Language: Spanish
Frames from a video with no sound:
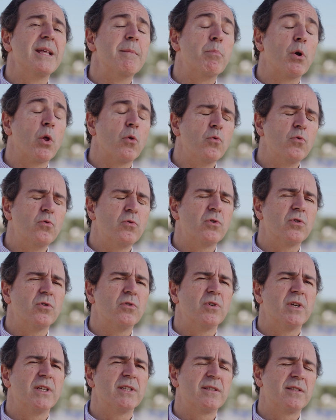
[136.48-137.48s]
de
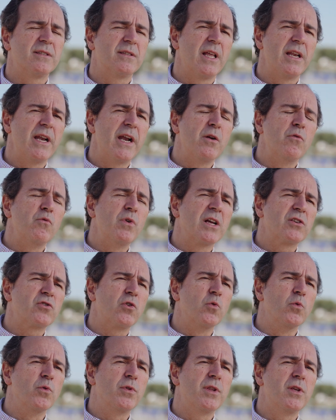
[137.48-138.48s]
producto, es tener una
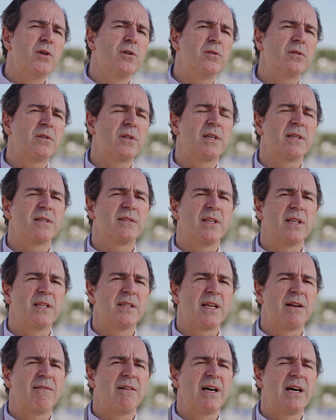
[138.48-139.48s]
solución que
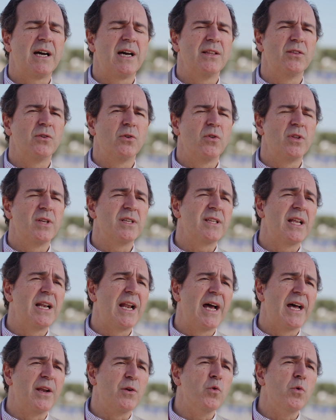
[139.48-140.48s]
esté trabajando desde
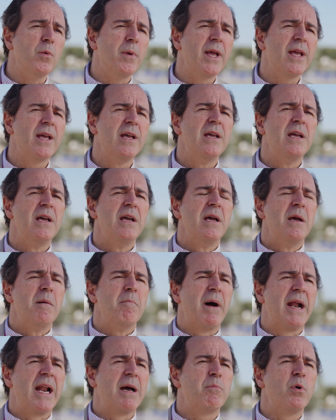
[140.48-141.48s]
la nube
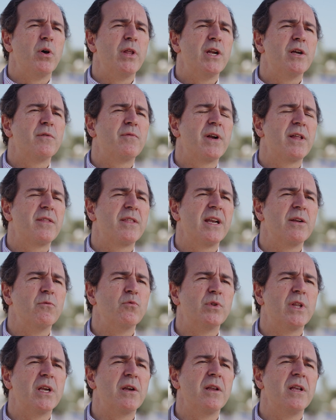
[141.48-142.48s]
para poder ofrecer
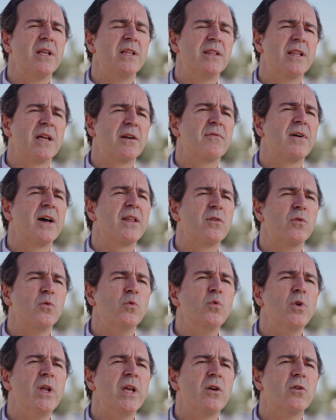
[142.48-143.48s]
un interfaz
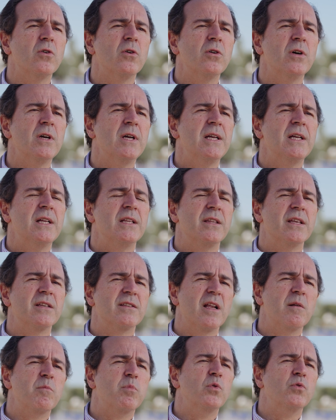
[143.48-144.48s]
único
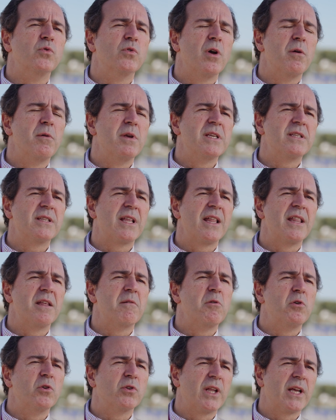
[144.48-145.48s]
desde el punto de vista
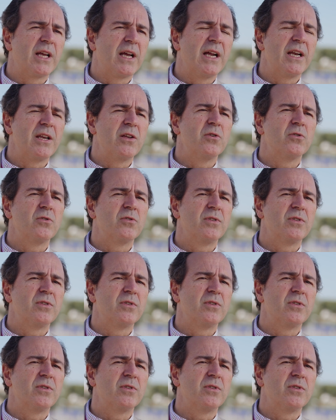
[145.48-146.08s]
de bibliotecario,